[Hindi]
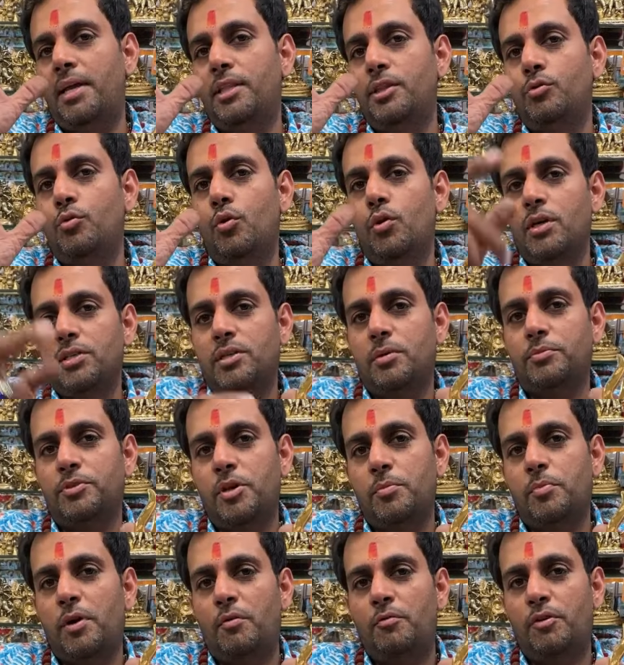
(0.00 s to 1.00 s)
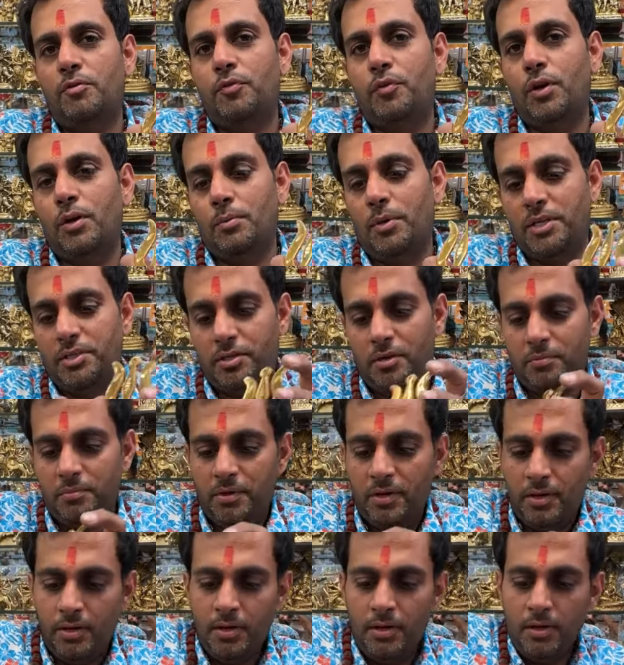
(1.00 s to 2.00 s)
हिंदुओं का सबसे पावरफुल है भाई साहब
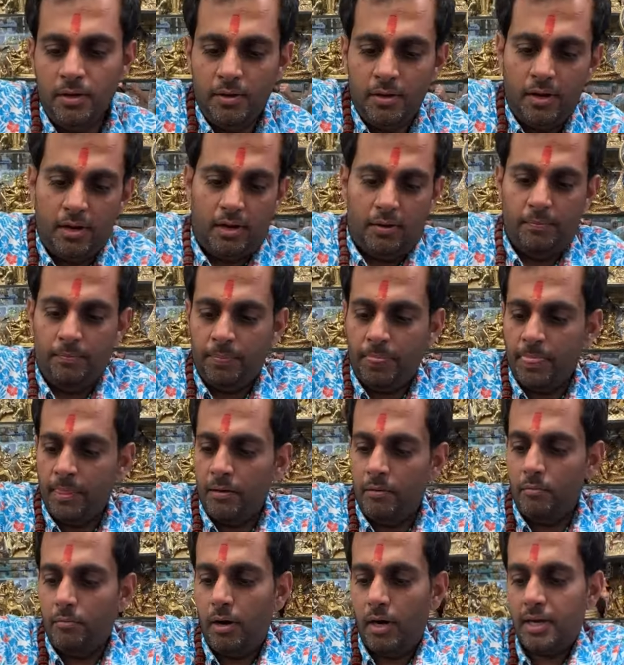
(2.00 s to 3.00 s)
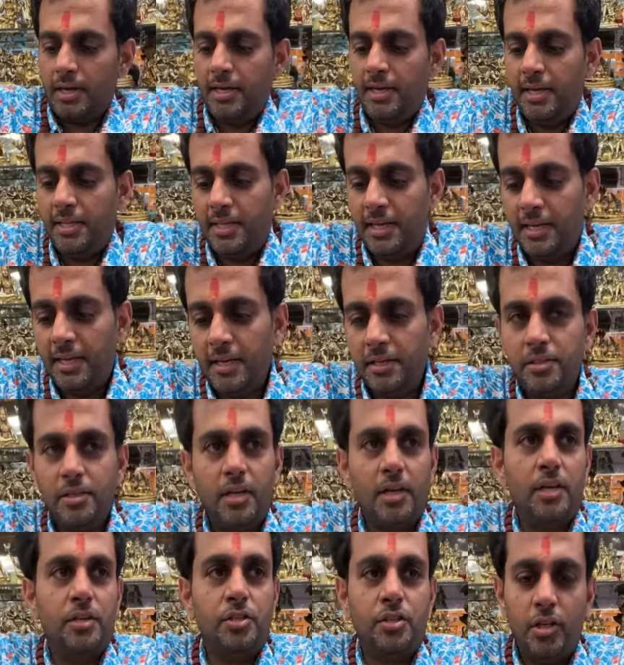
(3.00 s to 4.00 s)
हाँ बाकी ये देखिए
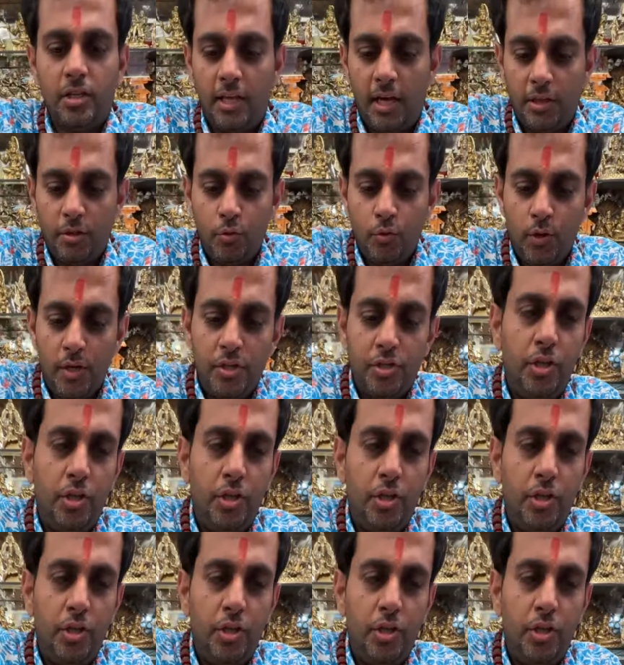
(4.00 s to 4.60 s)
सर अष्ट धातु के